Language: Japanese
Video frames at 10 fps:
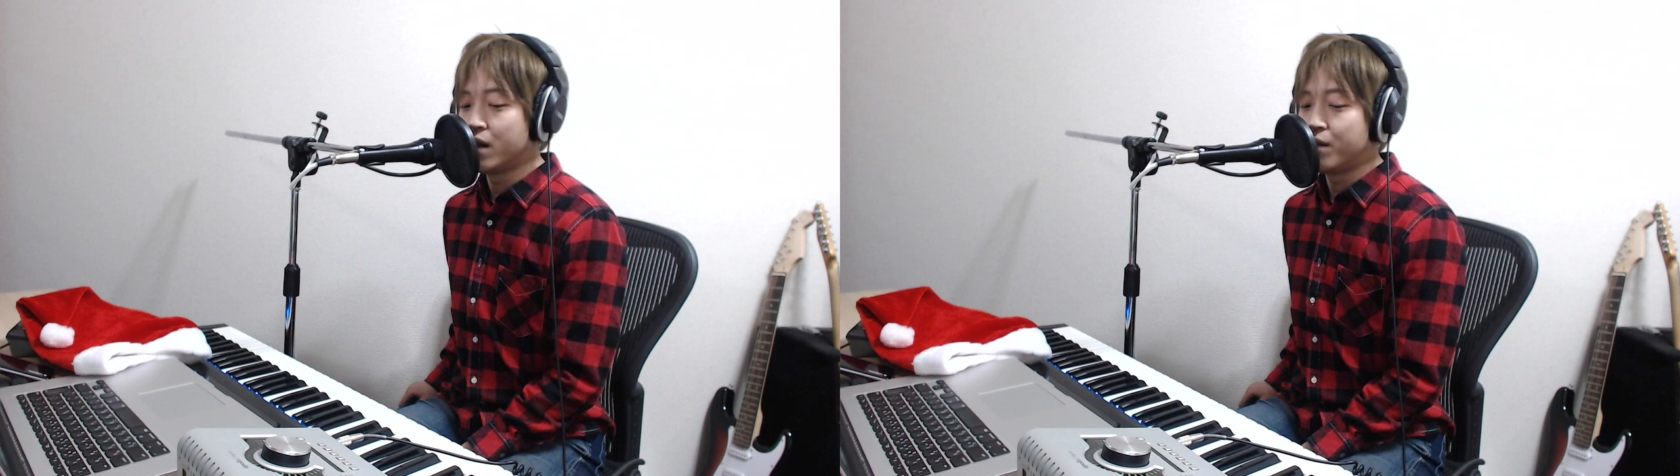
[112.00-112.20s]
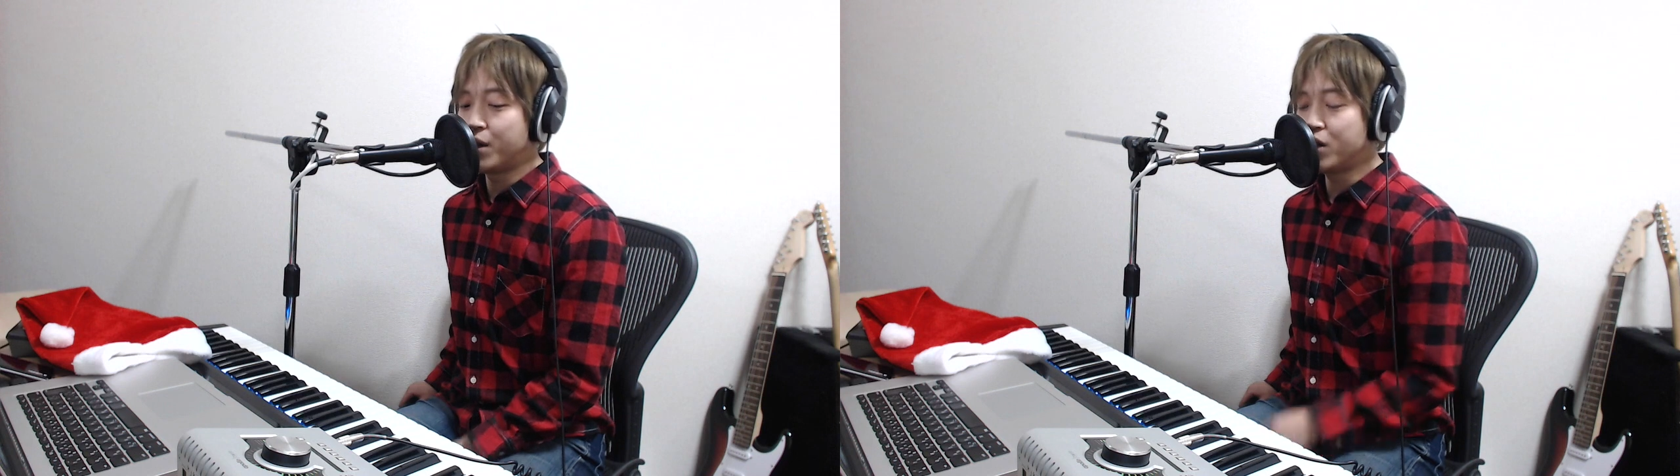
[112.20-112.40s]

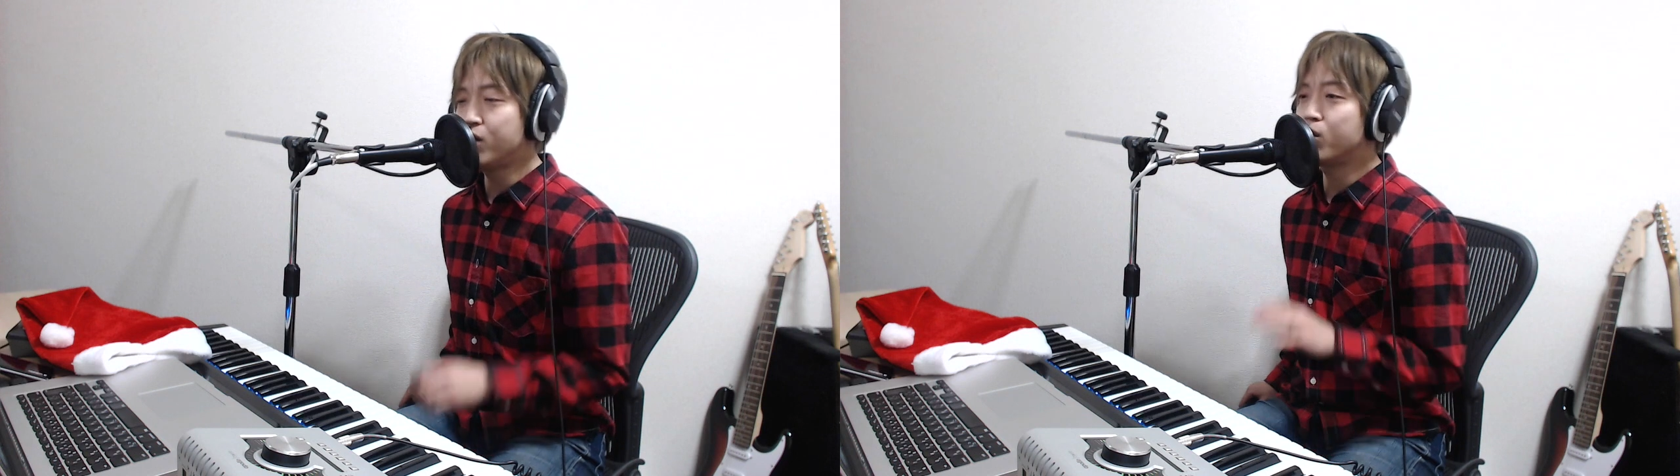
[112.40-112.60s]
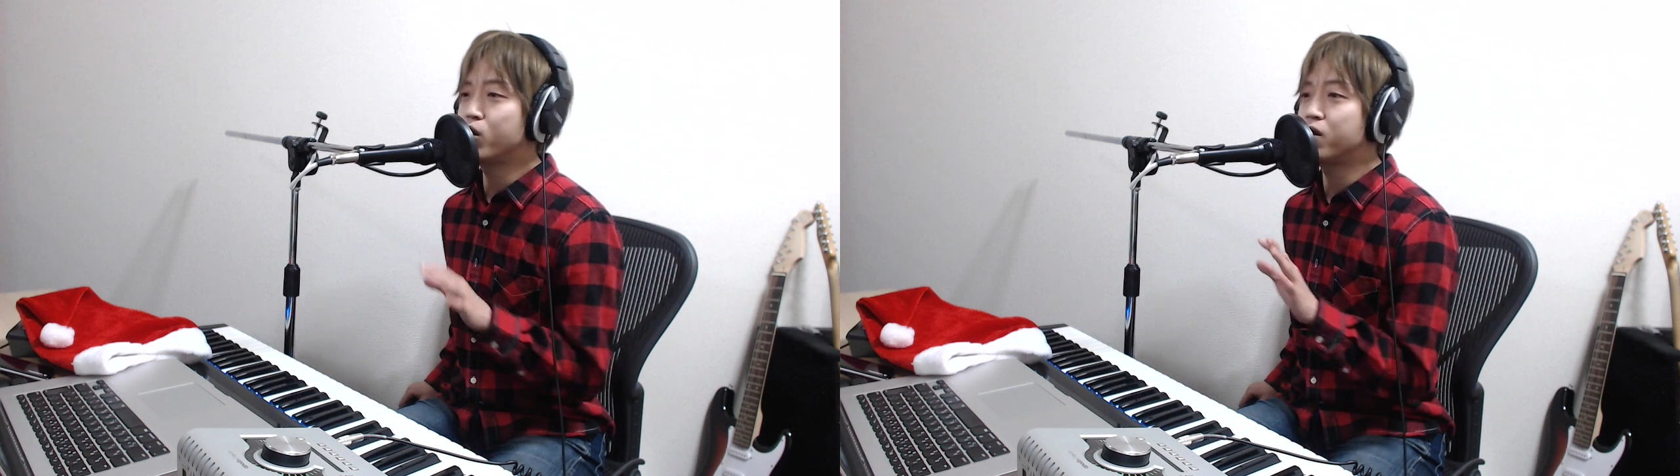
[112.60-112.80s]
まあ、
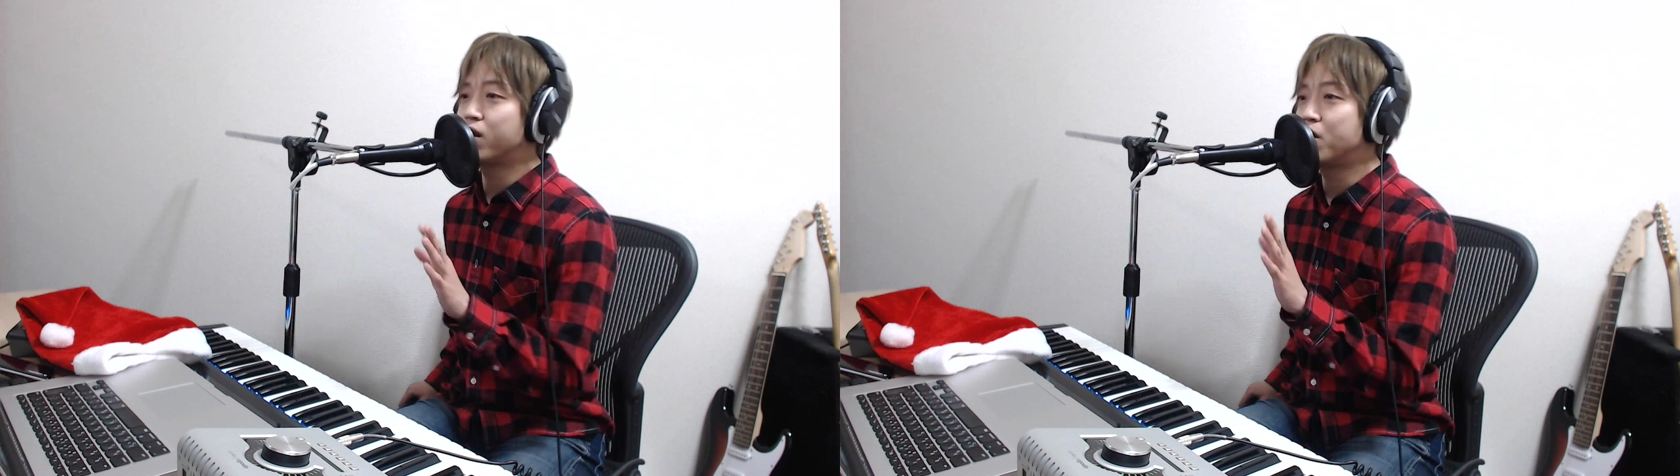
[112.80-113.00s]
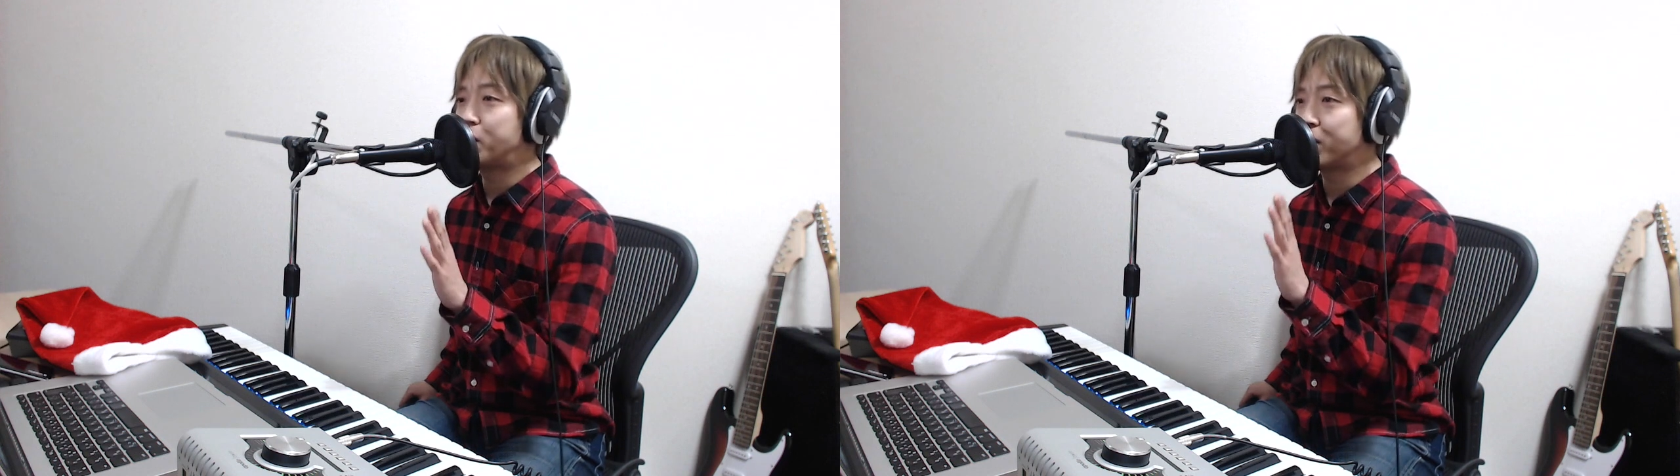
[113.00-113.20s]
25日
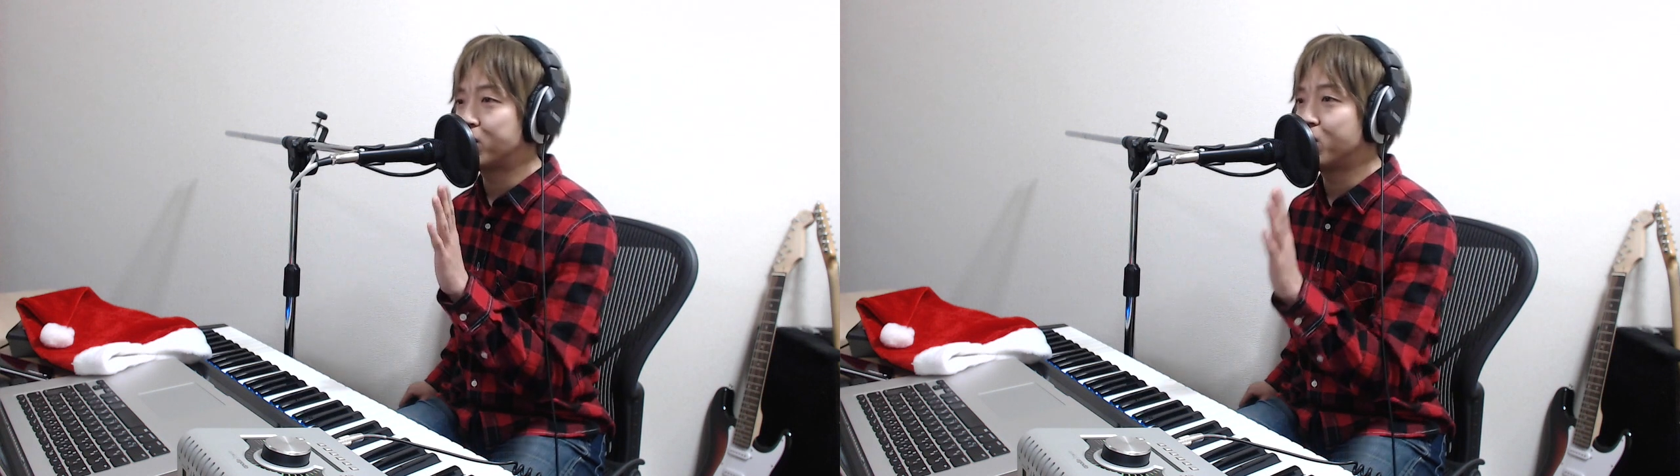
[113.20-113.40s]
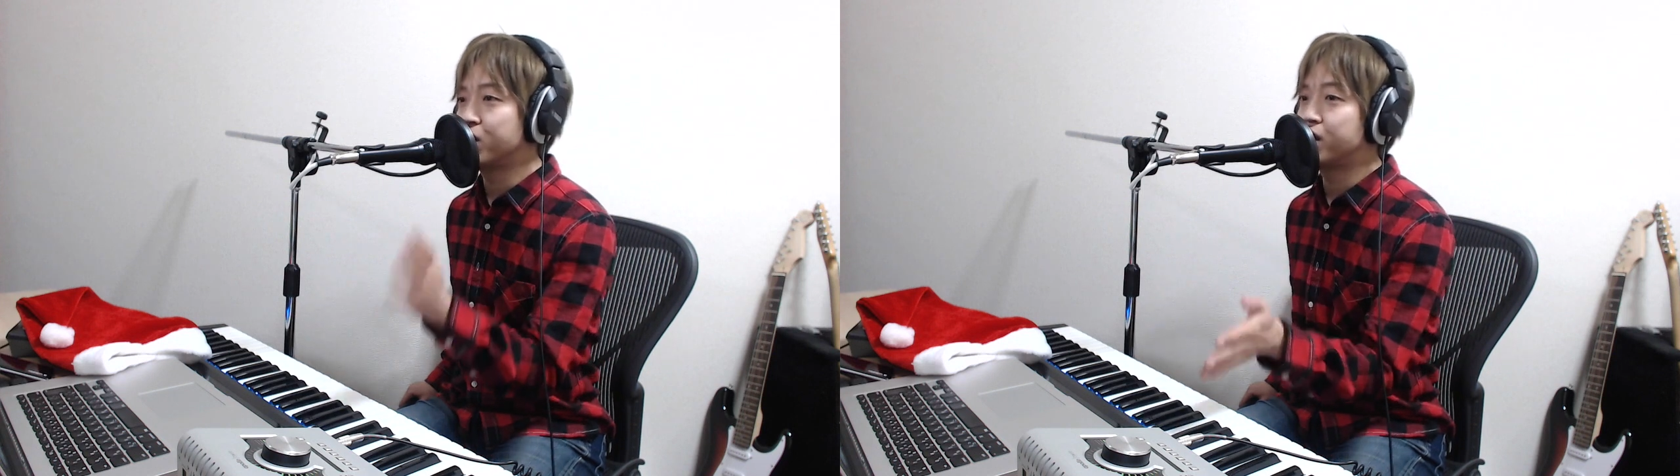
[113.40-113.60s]
はクリスマス
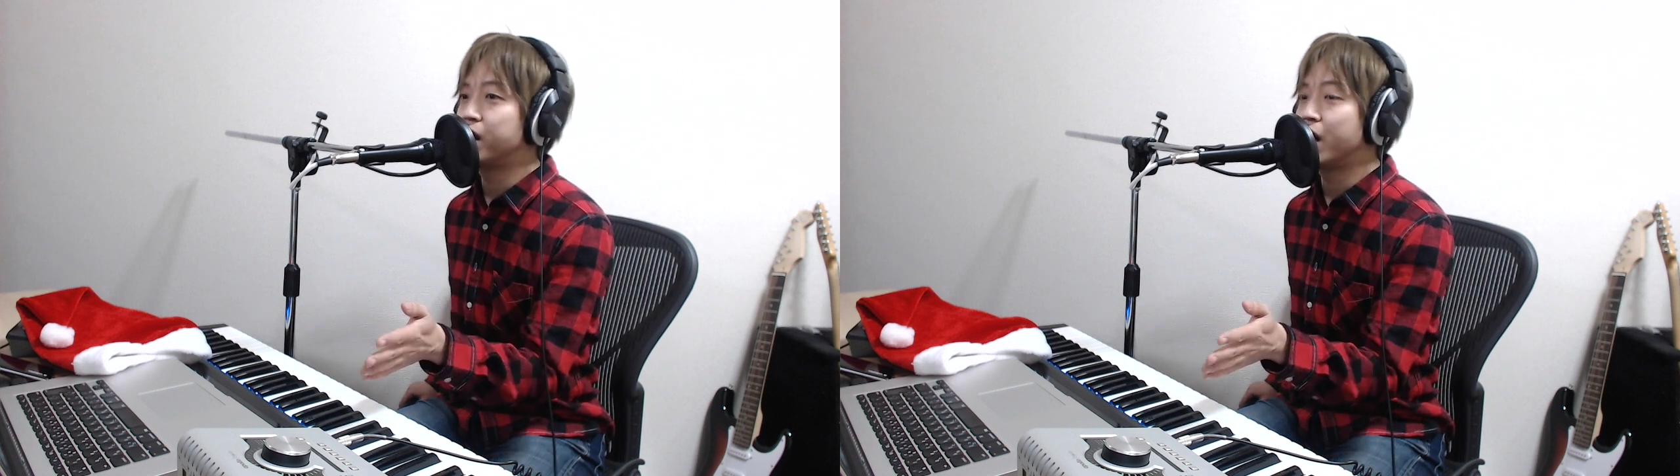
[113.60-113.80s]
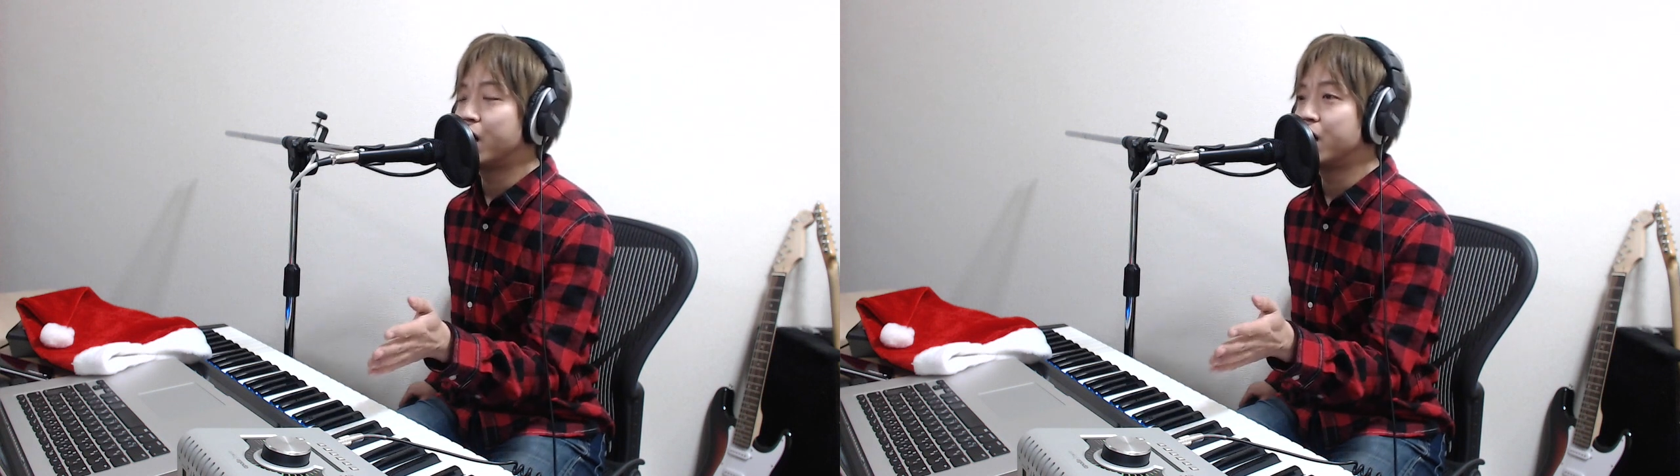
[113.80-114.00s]
当日
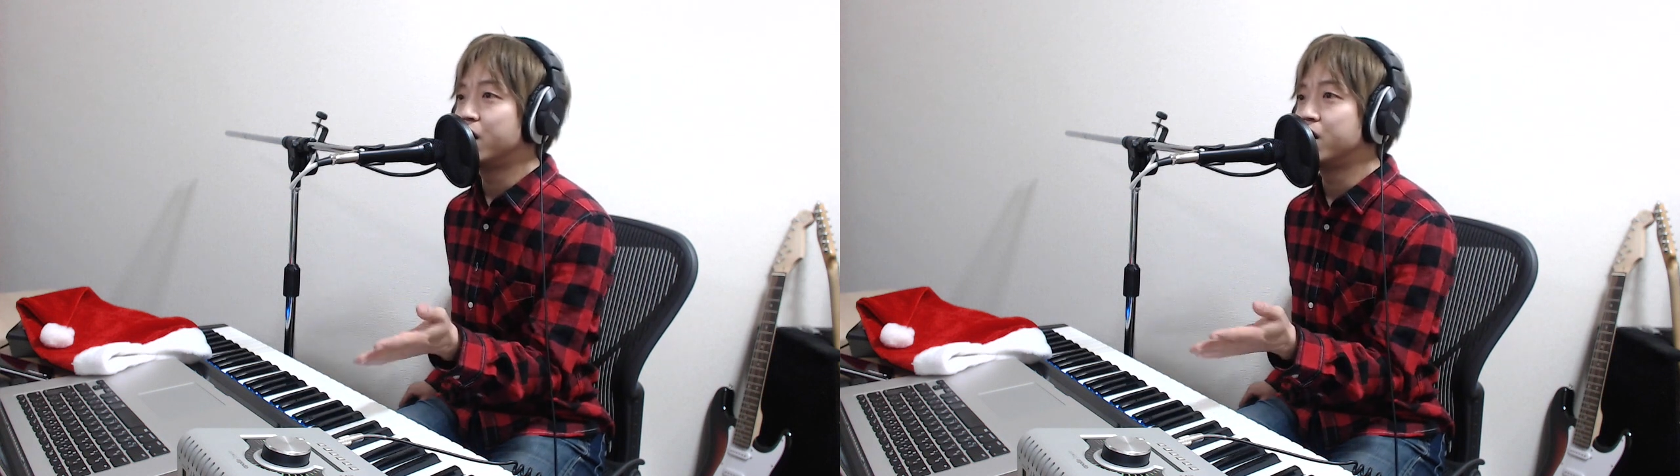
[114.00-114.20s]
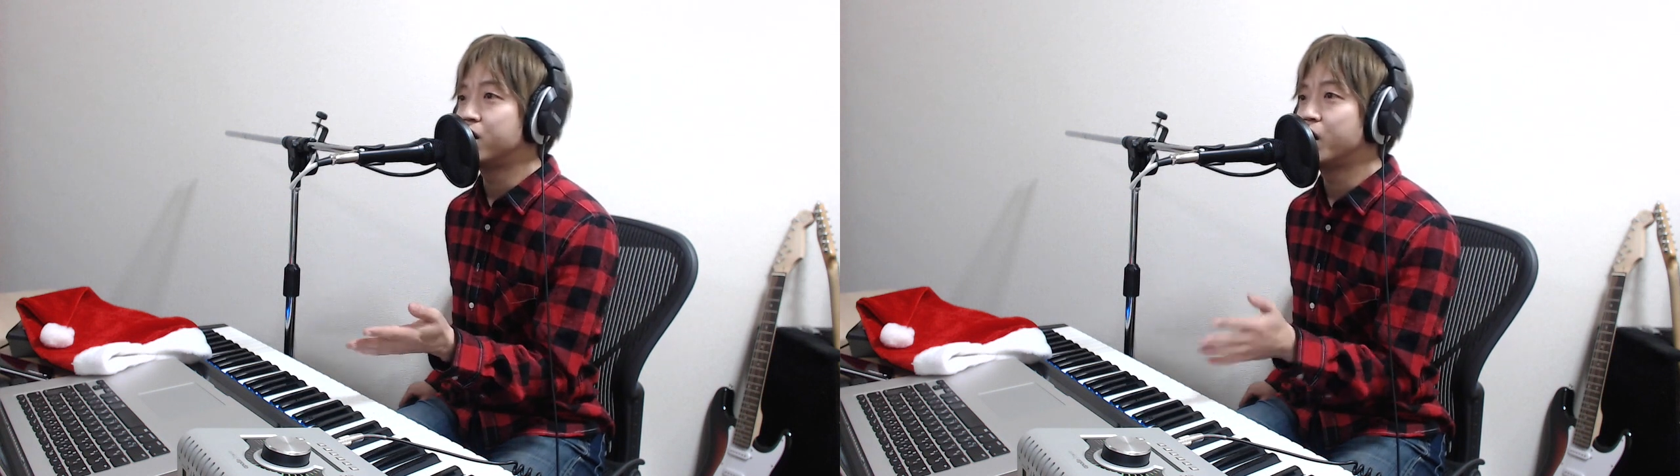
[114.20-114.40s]
やから
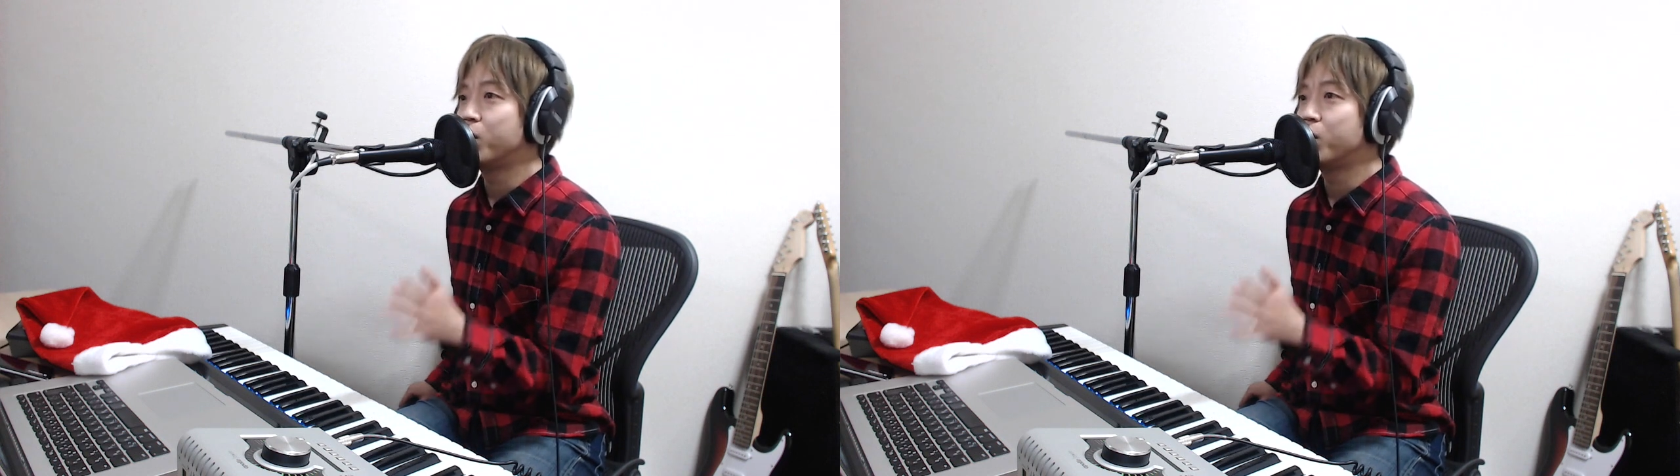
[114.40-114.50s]
いいにして